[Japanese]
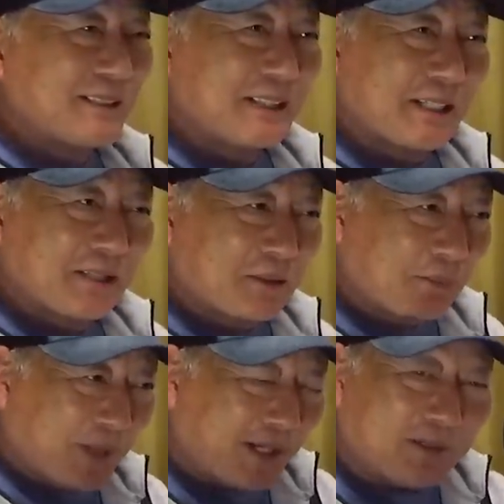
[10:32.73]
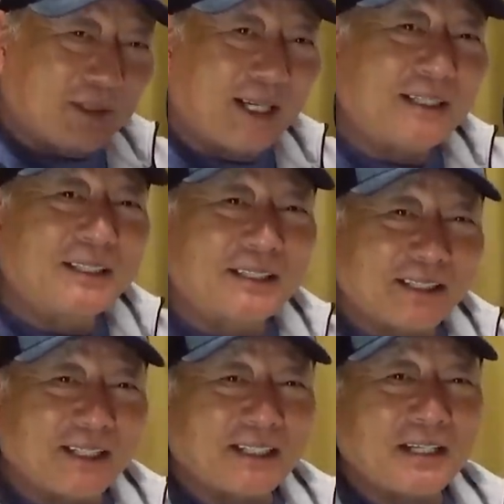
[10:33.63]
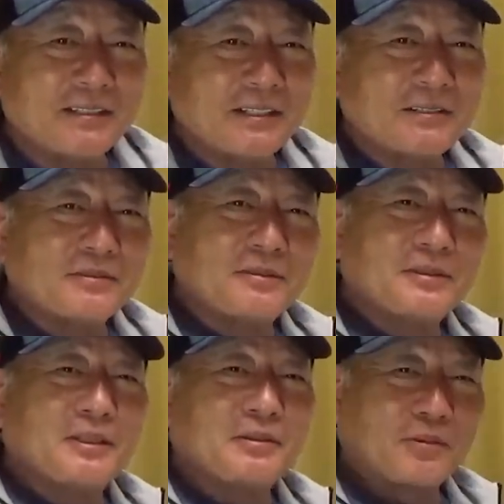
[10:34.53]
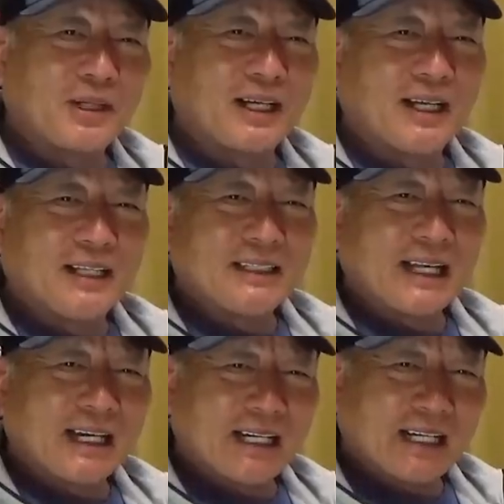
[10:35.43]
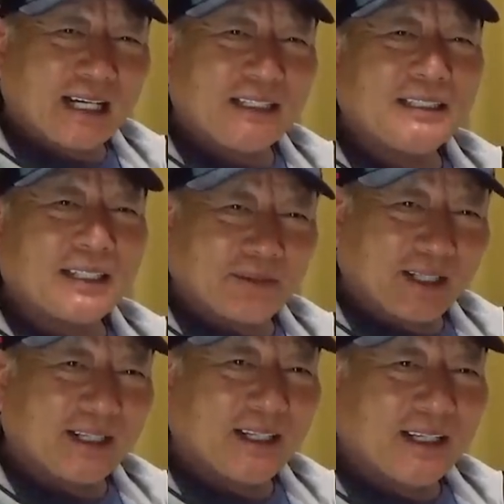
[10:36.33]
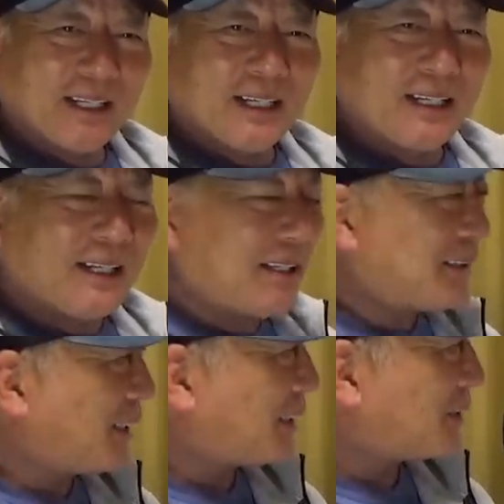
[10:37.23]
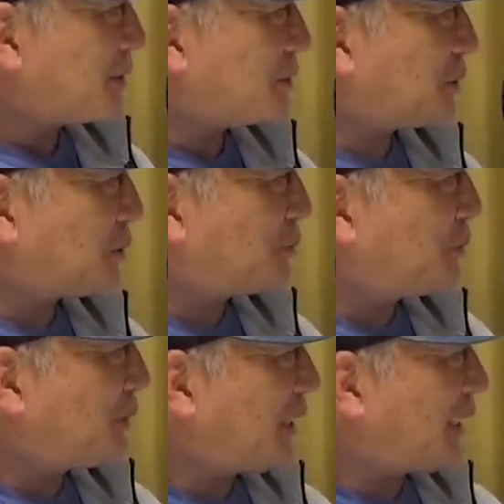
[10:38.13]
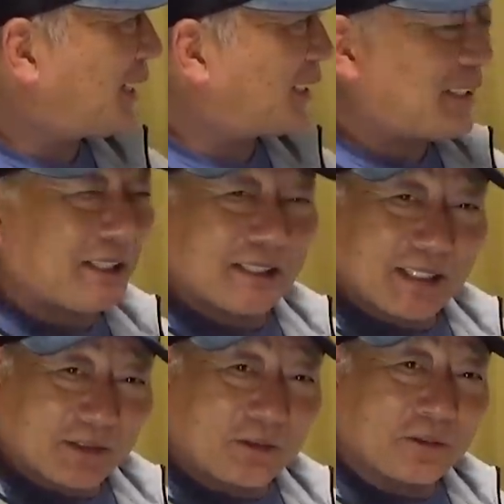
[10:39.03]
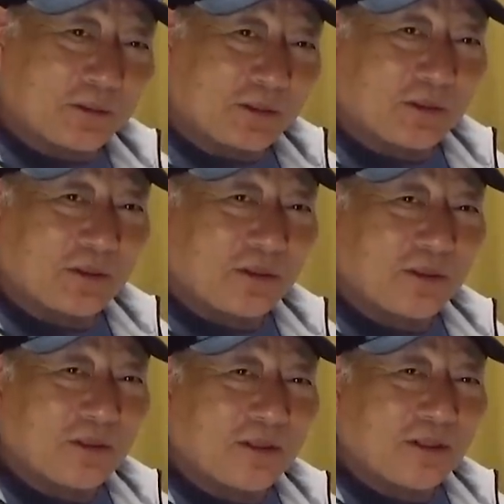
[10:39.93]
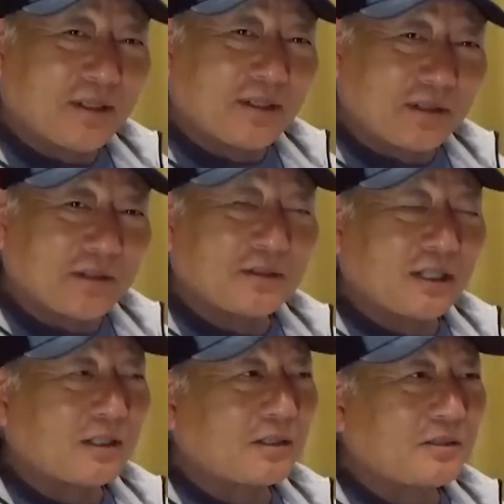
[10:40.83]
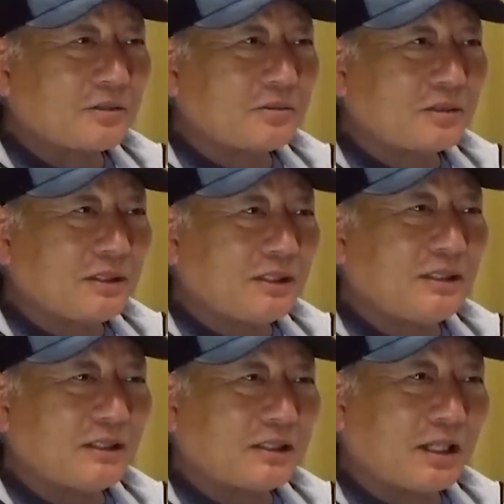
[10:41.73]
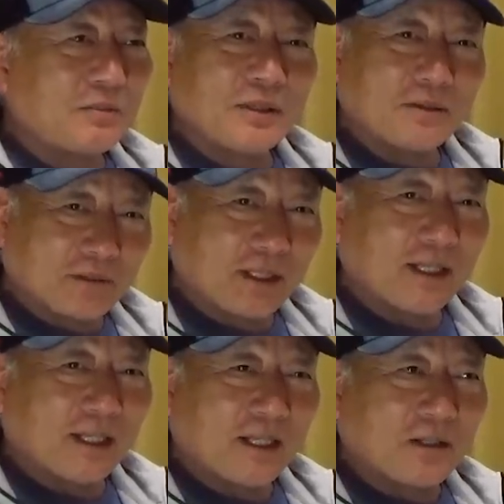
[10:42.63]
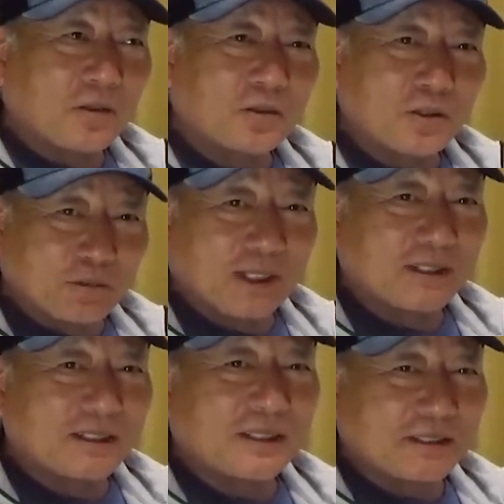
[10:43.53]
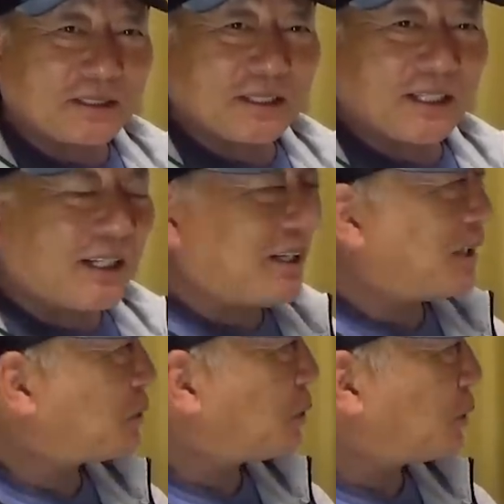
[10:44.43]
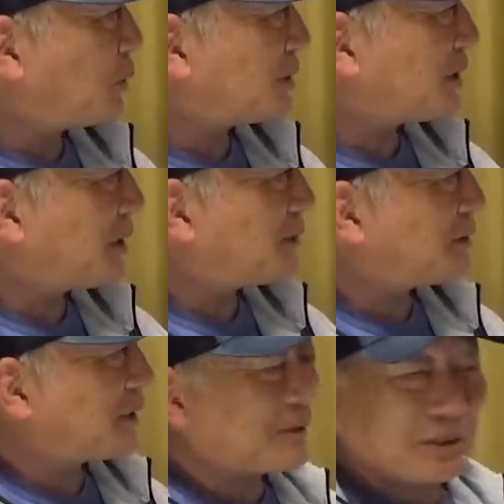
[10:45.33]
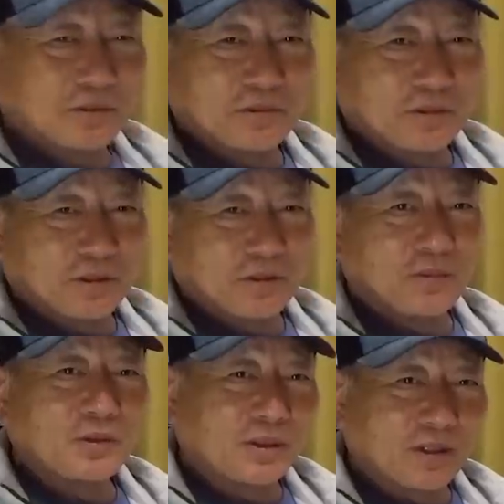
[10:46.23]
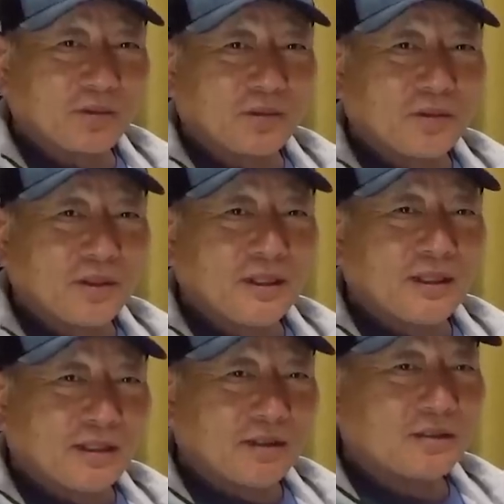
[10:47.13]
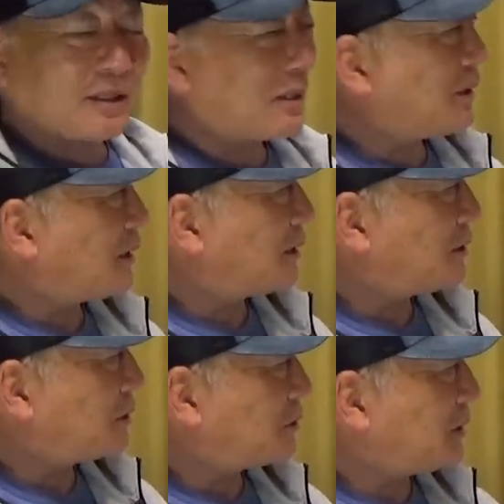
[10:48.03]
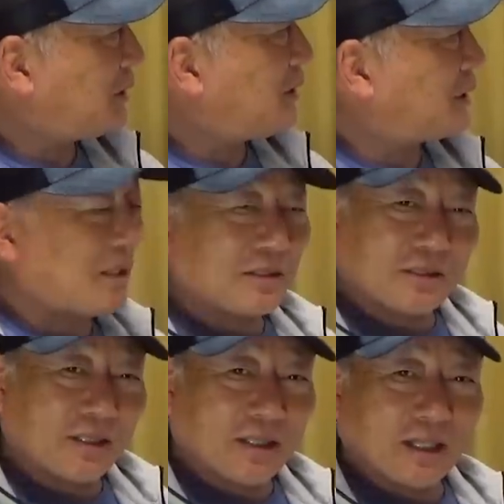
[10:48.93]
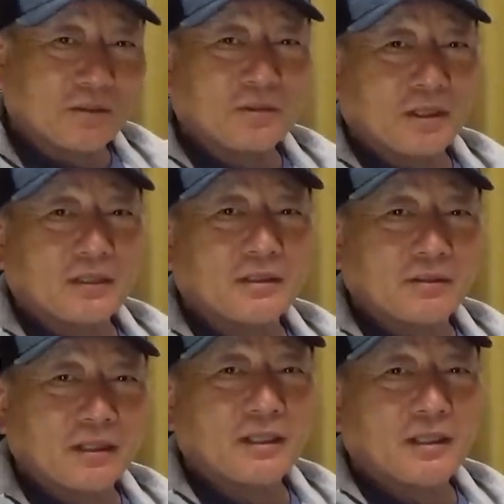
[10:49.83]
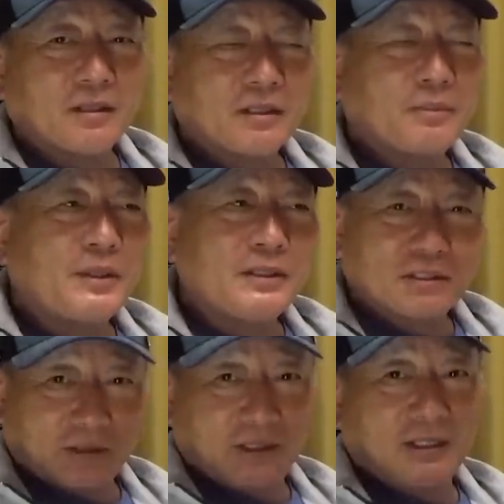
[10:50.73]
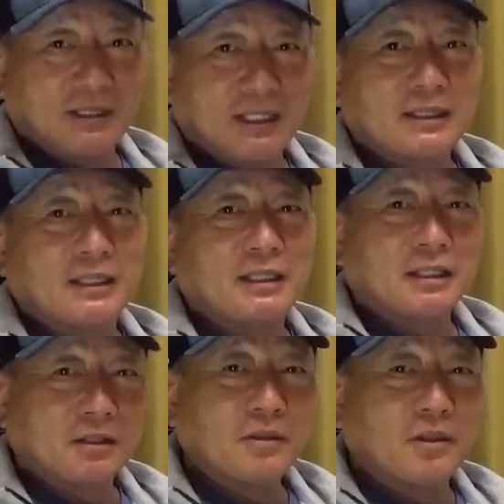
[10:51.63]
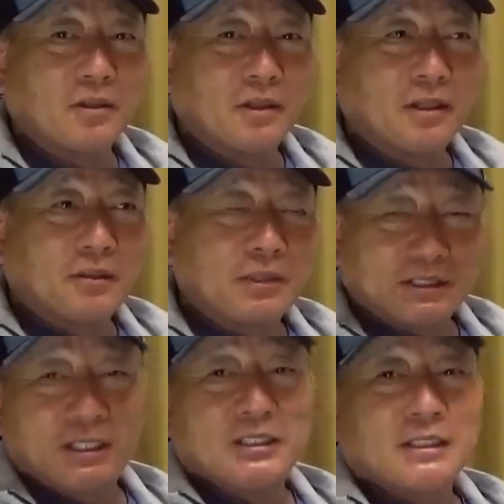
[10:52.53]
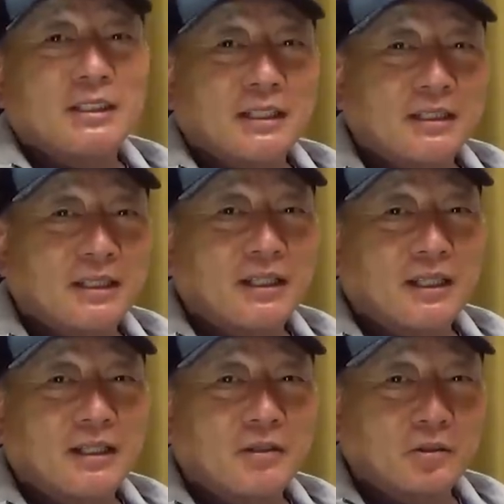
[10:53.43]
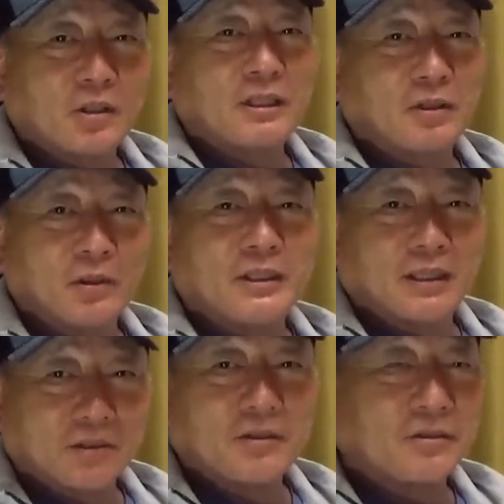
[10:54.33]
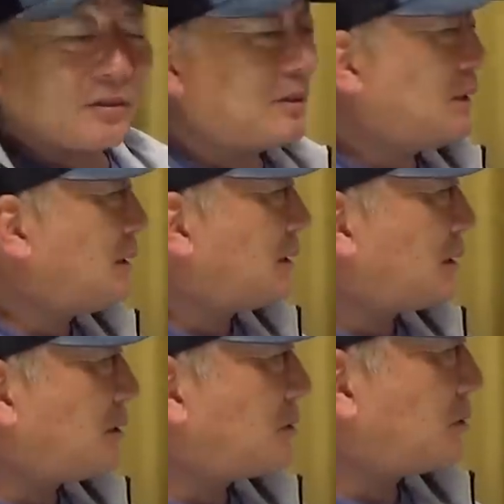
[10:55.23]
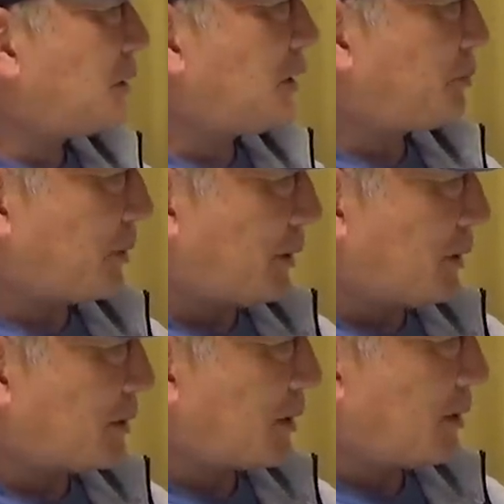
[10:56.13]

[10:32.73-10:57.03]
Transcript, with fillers: セカンドにパンと入ってきて牽制するっていうのはなかなかないんだよね。うん、だからその武器ができたということ。うんうん、だから非常にいいタイミングで呼吸も合ってたし、うん、あこれは使えるなっていうふうに思ったよなるほど、うん、だから非常にいい牽制アウトだったよね、うん、でピンチだったんだけど、まあ、チェンジになって事なきを終えたという非常にいいプレーでした